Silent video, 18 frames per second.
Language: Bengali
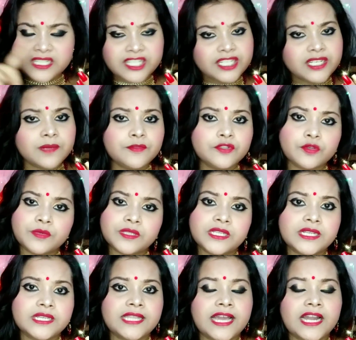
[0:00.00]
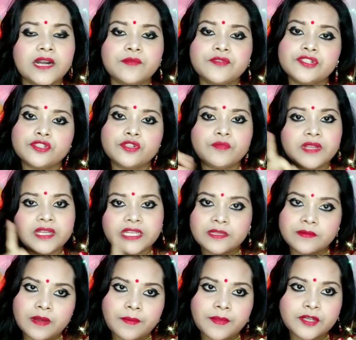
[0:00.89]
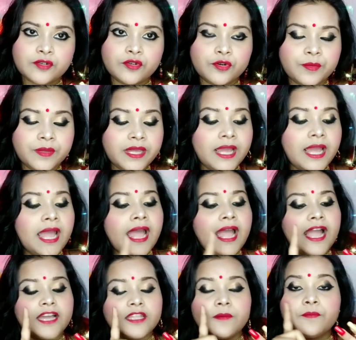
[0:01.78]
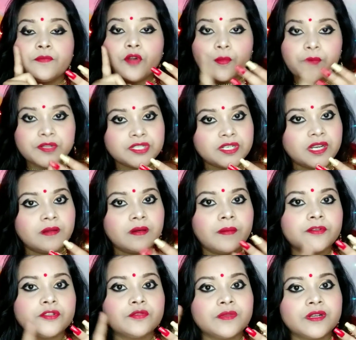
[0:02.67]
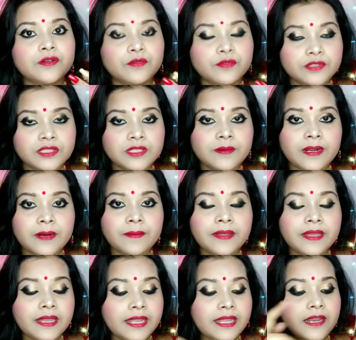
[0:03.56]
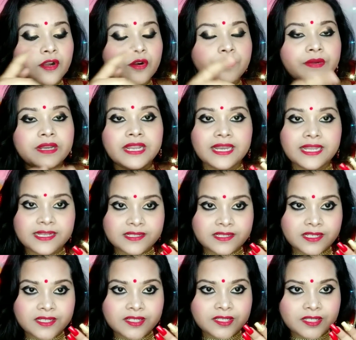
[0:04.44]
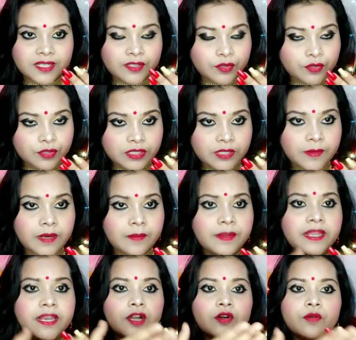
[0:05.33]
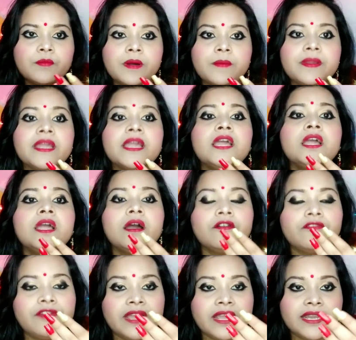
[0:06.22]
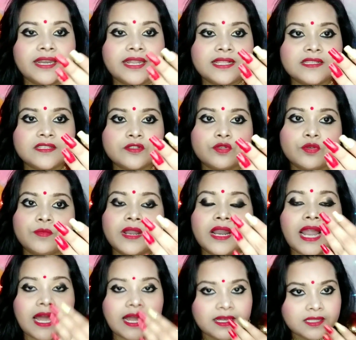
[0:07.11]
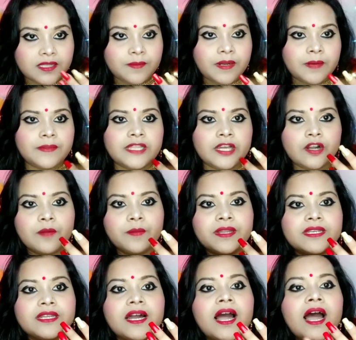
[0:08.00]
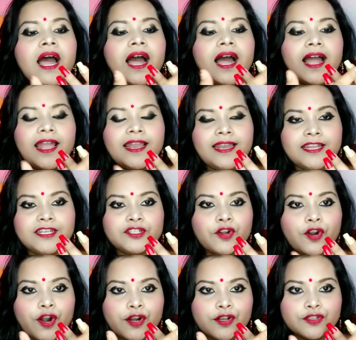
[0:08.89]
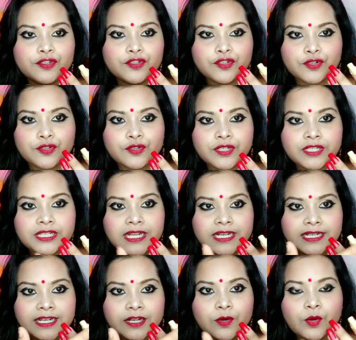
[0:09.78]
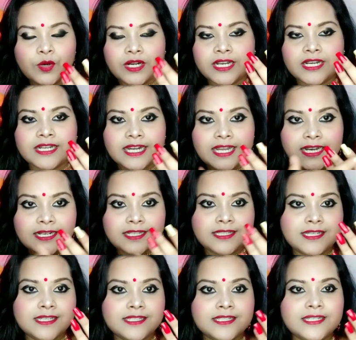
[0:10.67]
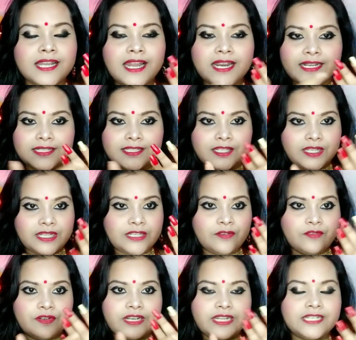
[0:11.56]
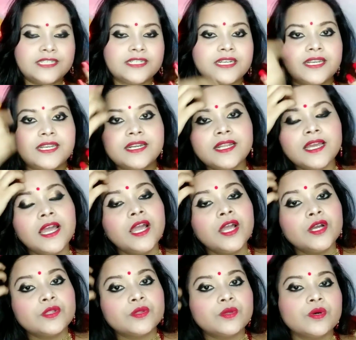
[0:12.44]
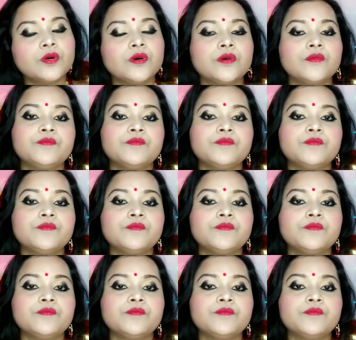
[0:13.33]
সেটা আমি তোমাদেরকে দেখাবো যে তোমরা কিভাবে করবে একদম প্রফেশনাল ভাবে তোমরা করতে পারবে এরকম নেল এক্সটেনশন করতে পারবে এরকম ভাবে ফেক নেলস তোমরা লাগাতে পারবে দেখো আমি এটা হাইলাইট করার জন্য এটা একটা গোল্ডেন কালার দিয়েছি আর এই যে এগুলো রেড কালার তো